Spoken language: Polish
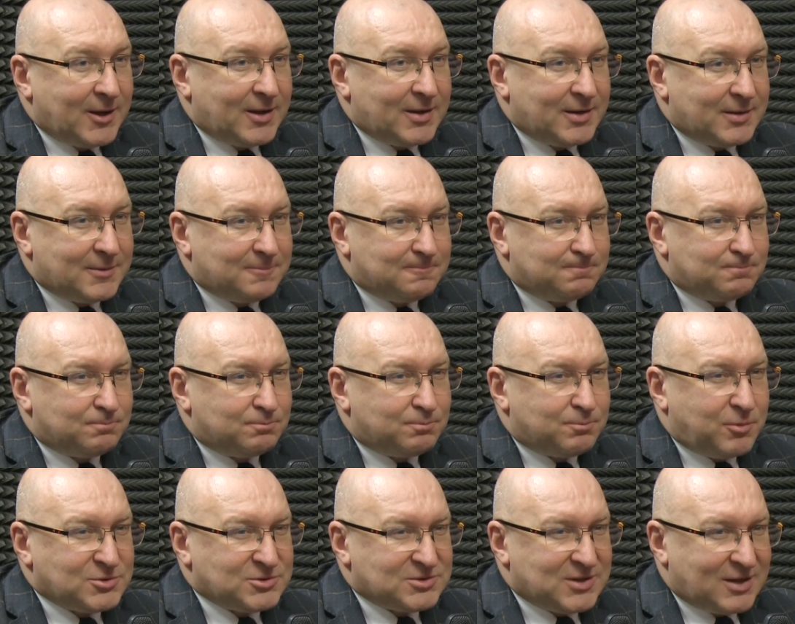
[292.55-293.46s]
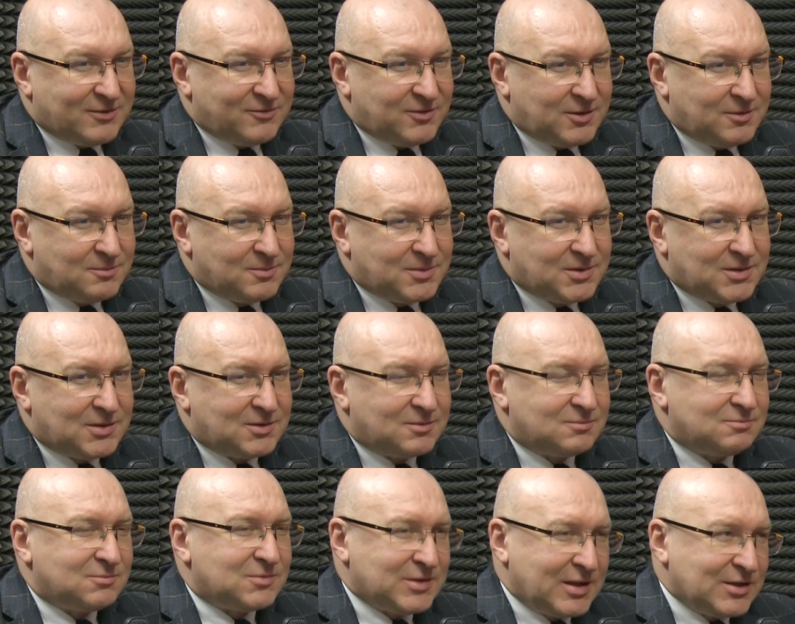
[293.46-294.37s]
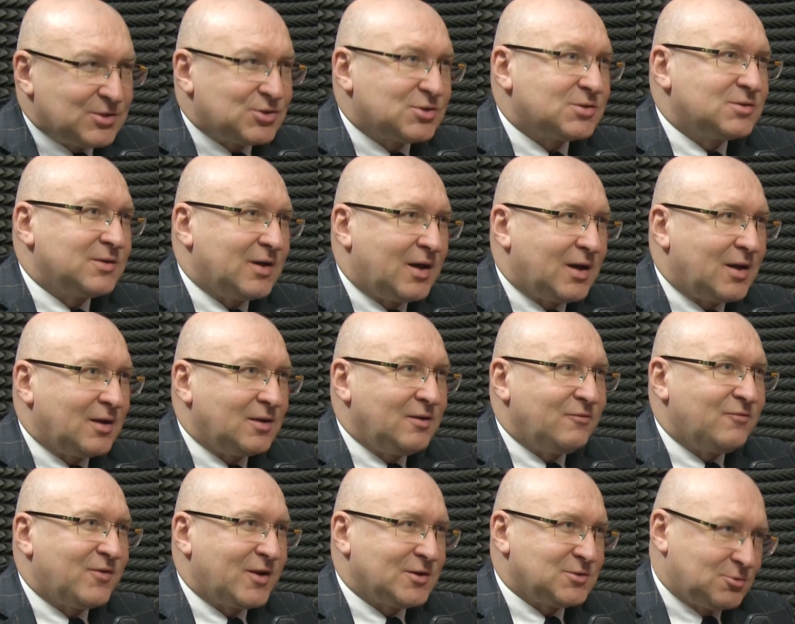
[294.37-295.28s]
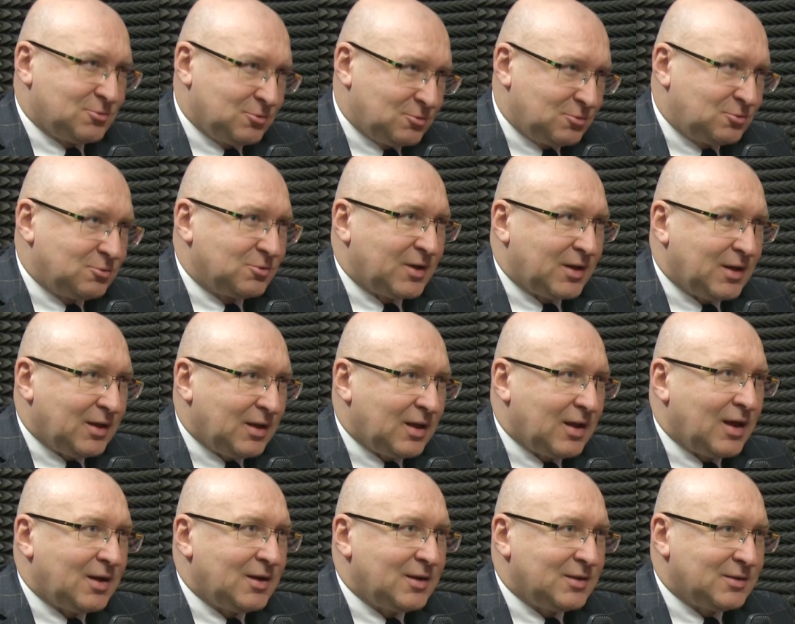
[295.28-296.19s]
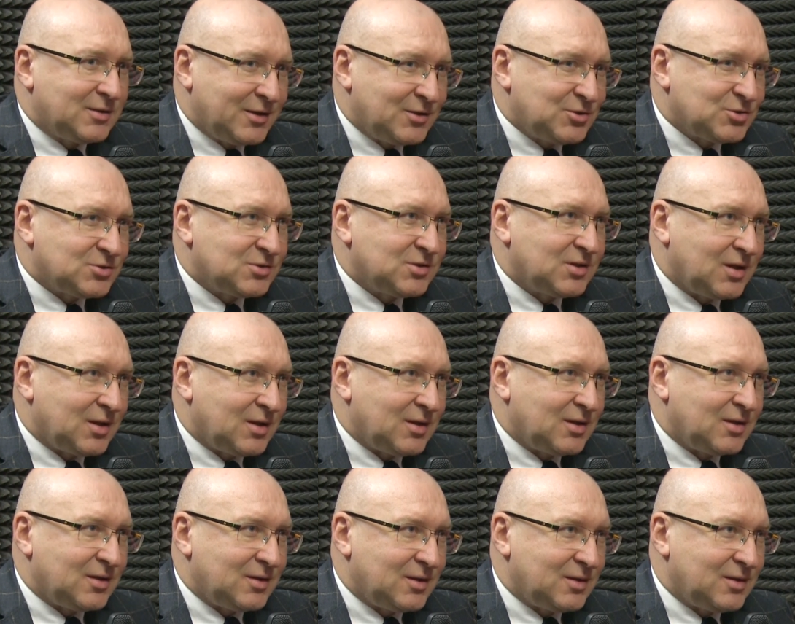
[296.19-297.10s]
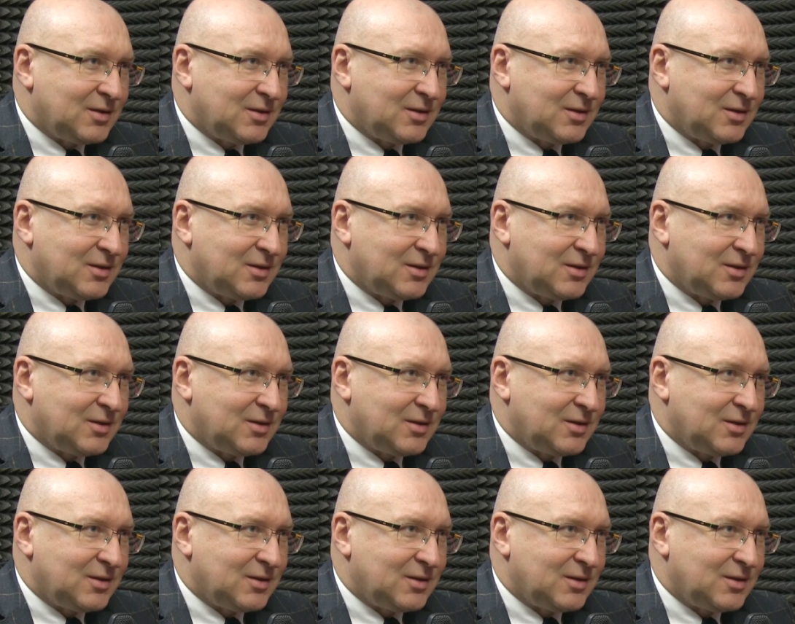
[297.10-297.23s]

Y, postawimy też na infrastrukturę, ale też na e,